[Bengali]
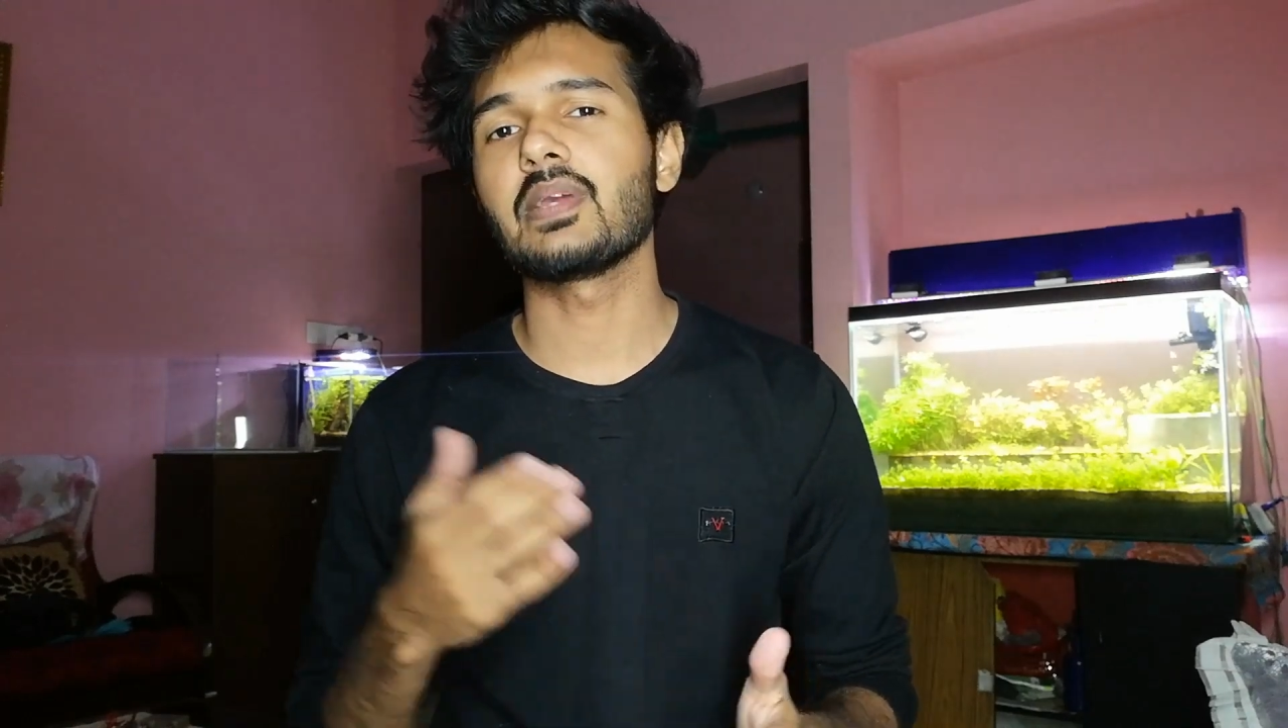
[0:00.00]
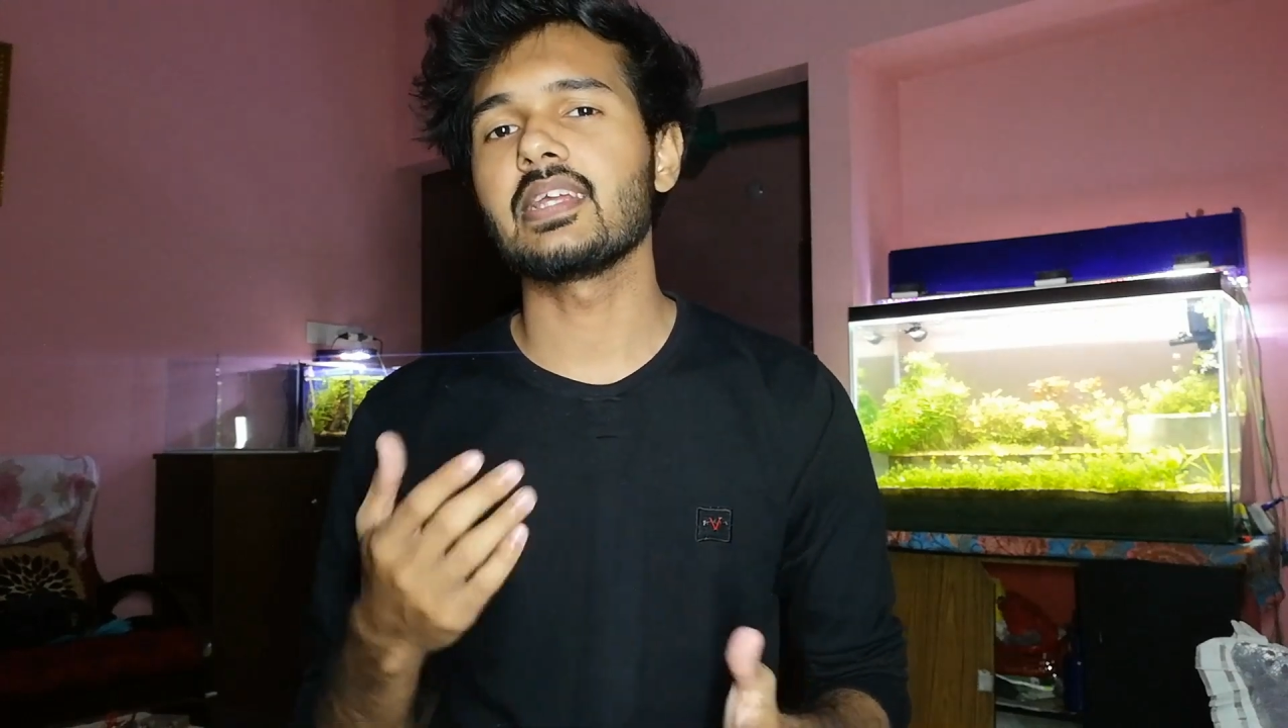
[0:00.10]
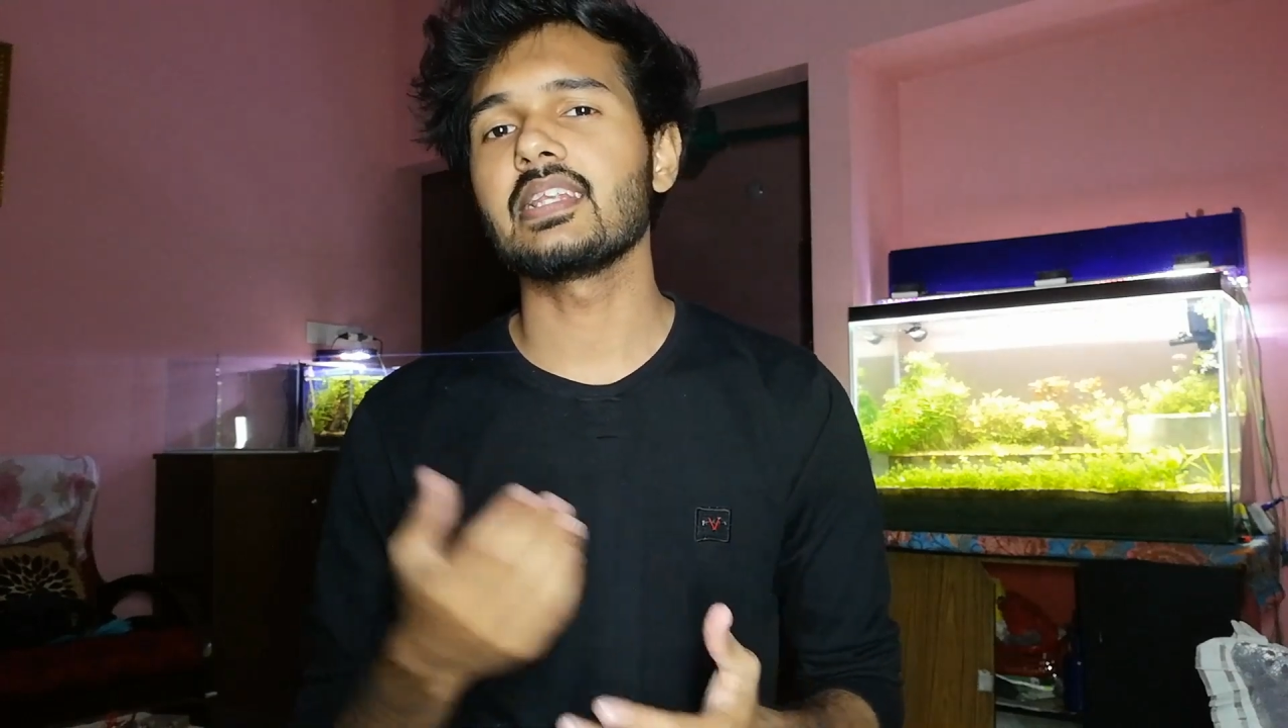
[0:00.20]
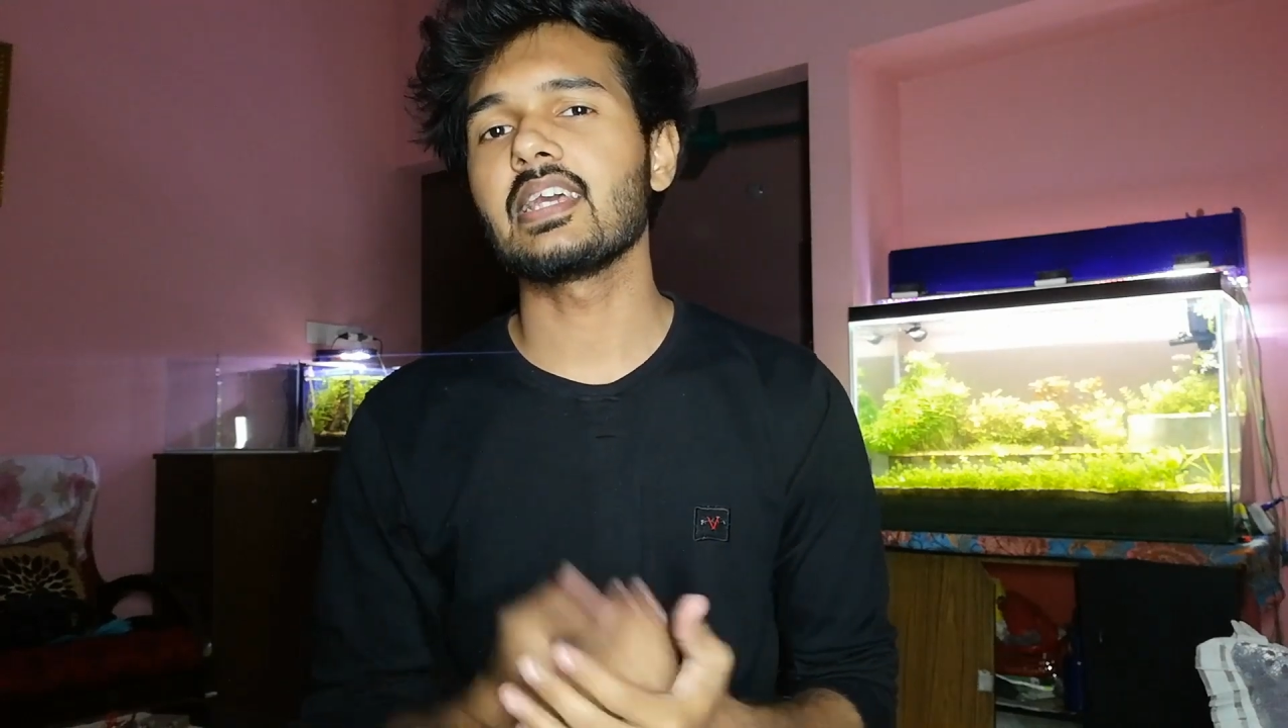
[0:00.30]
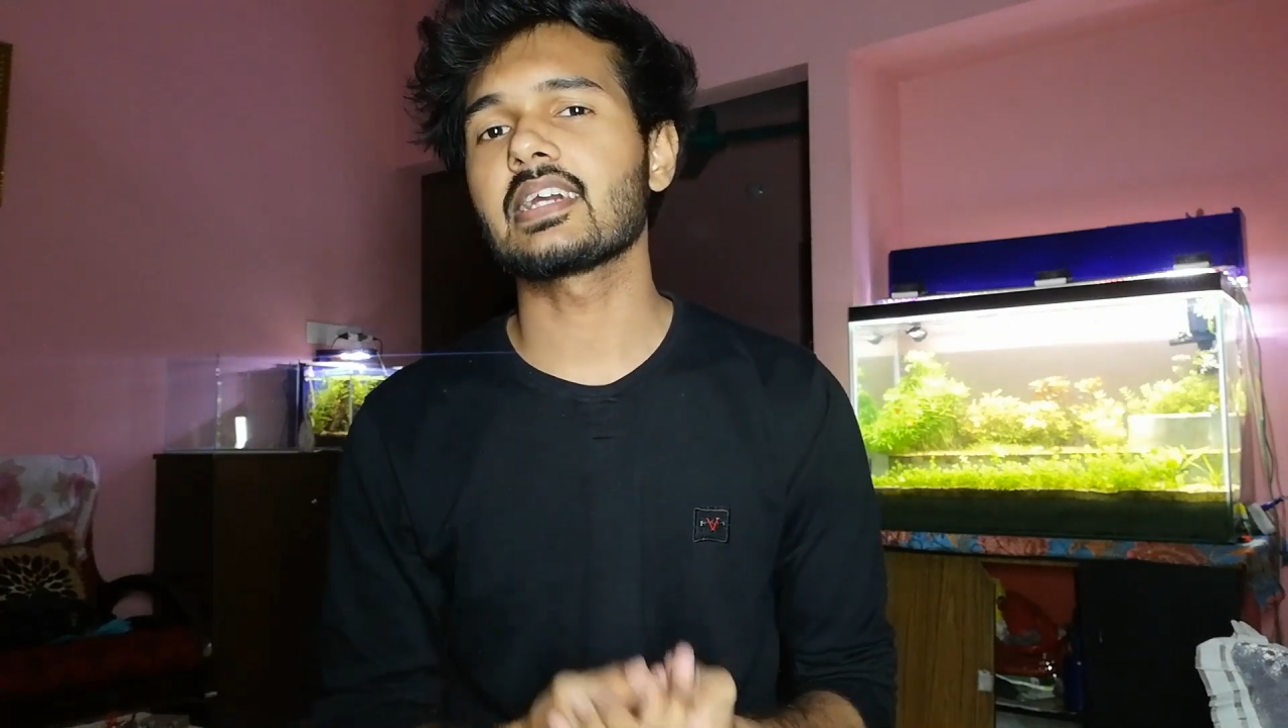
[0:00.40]

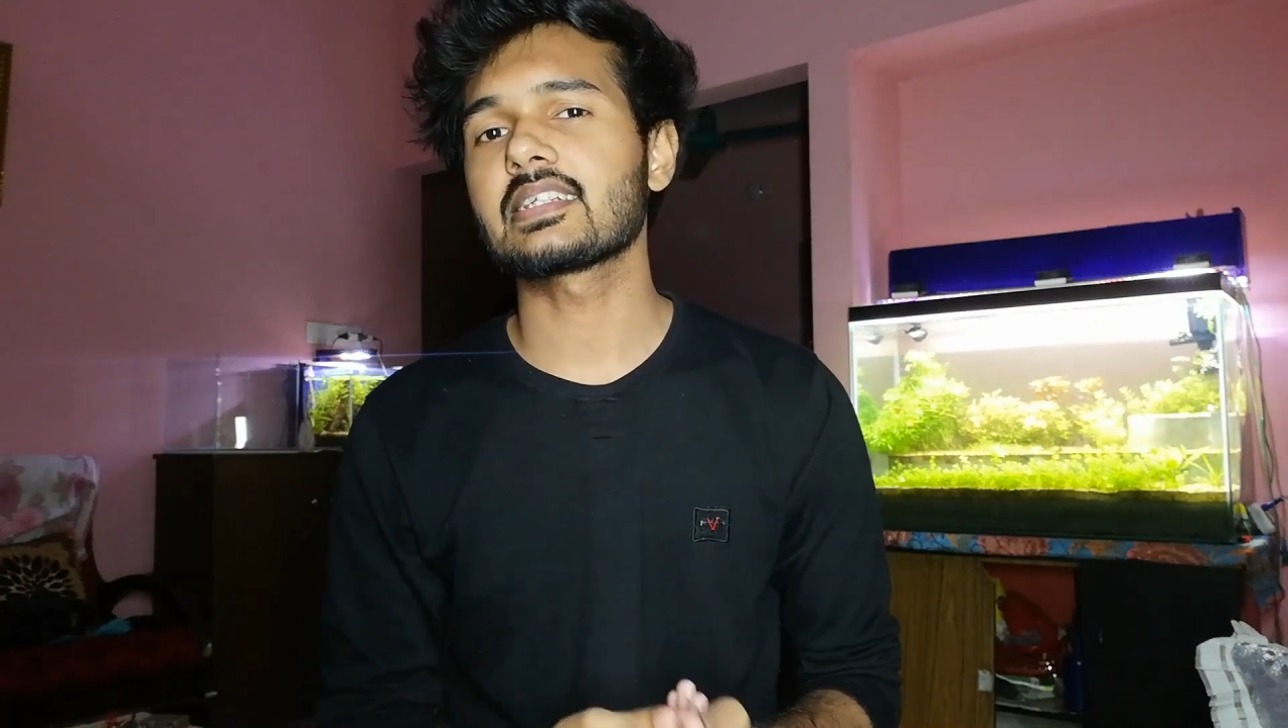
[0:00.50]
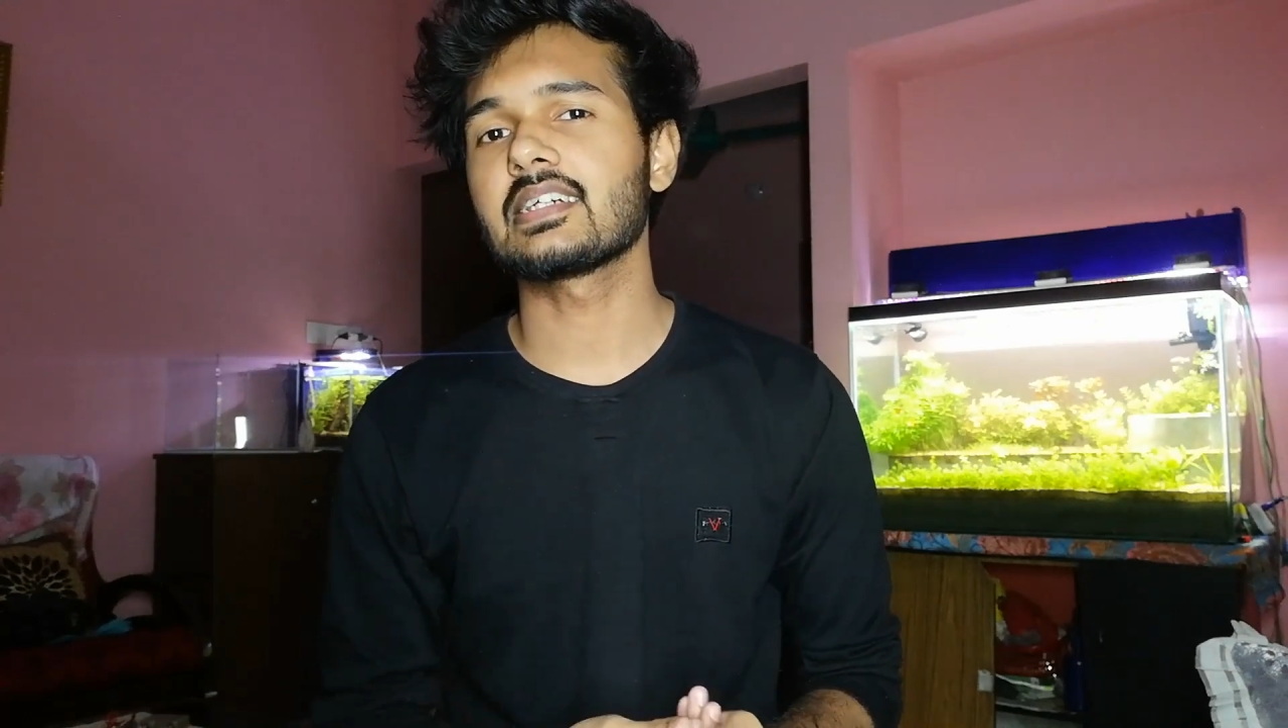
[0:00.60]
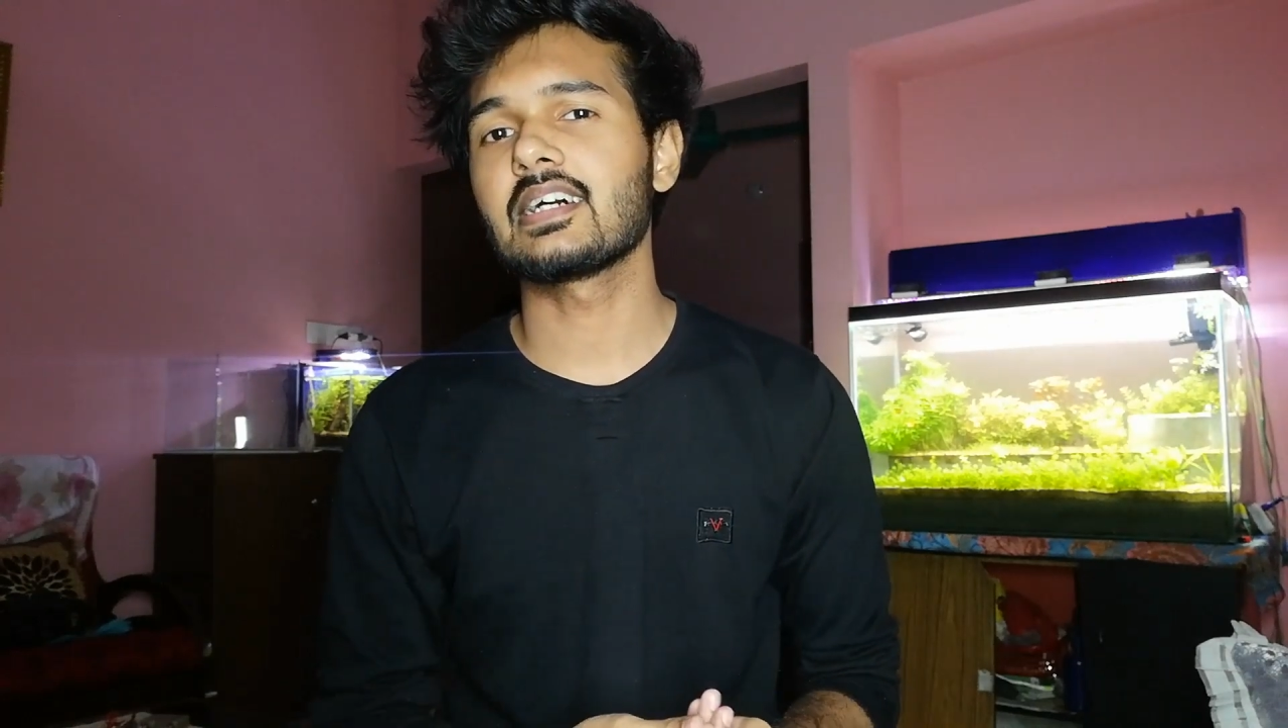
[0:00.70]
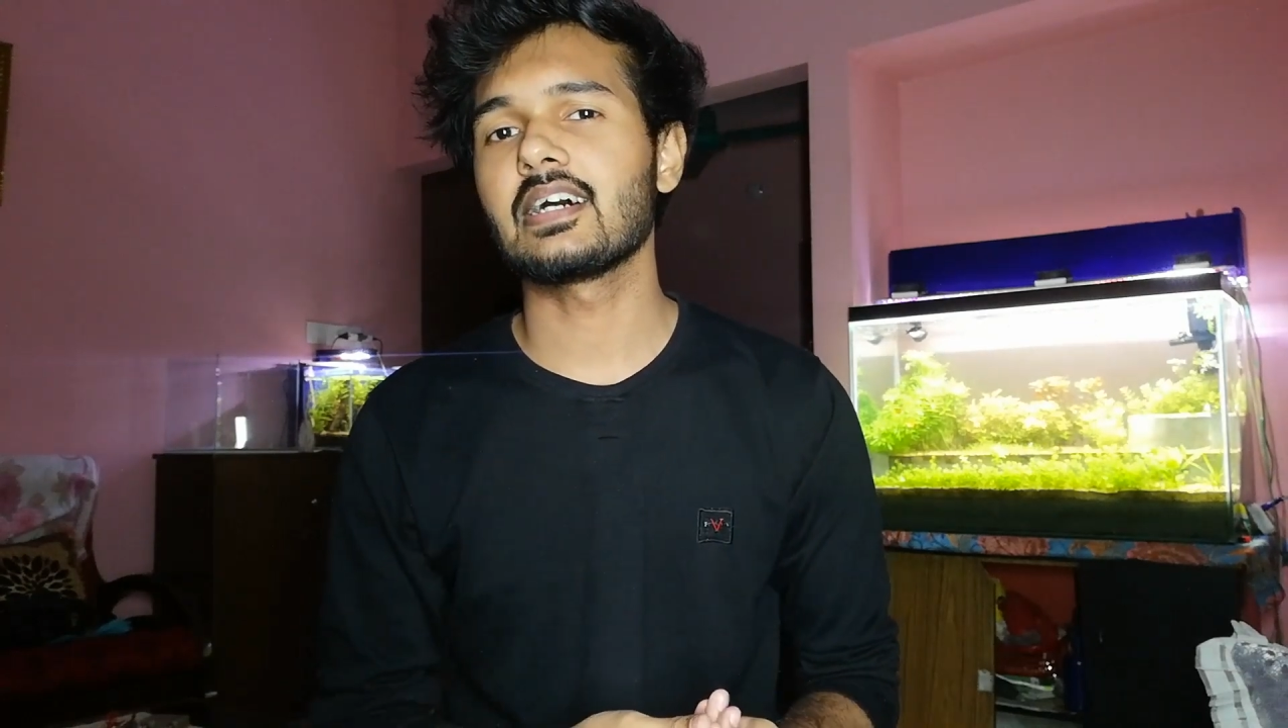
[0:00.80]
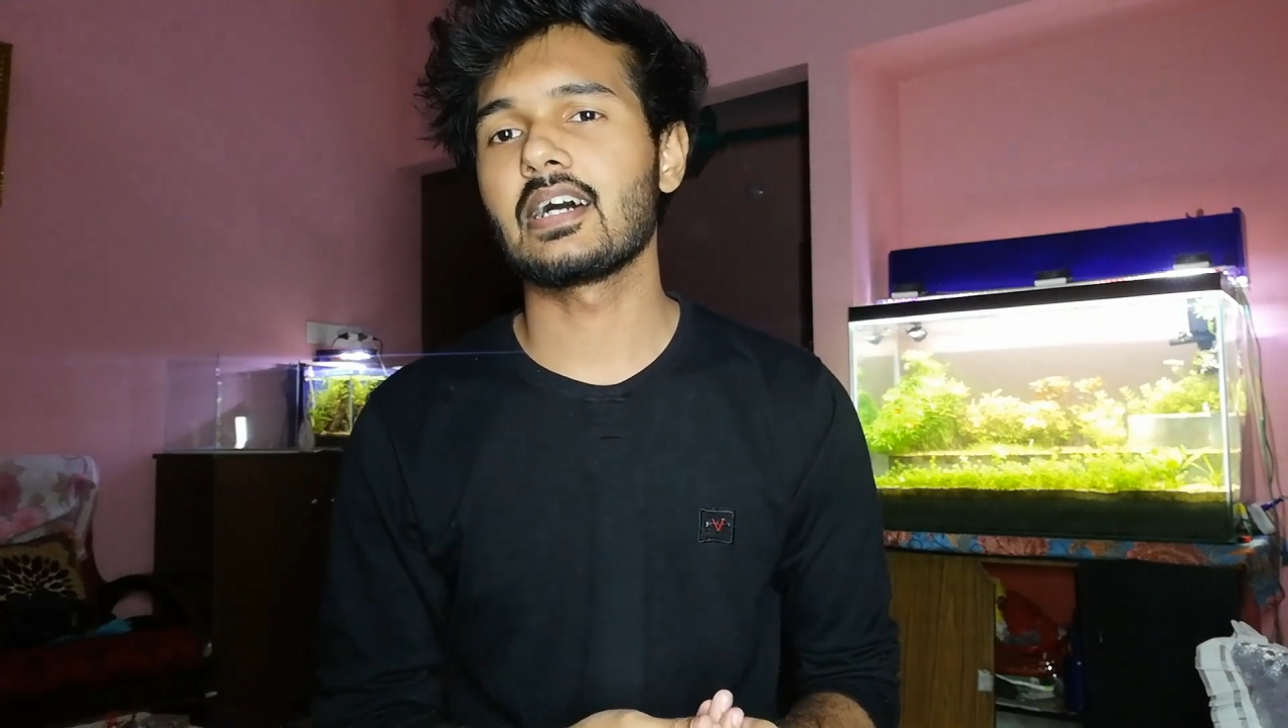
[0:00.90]
মেইনলি একটা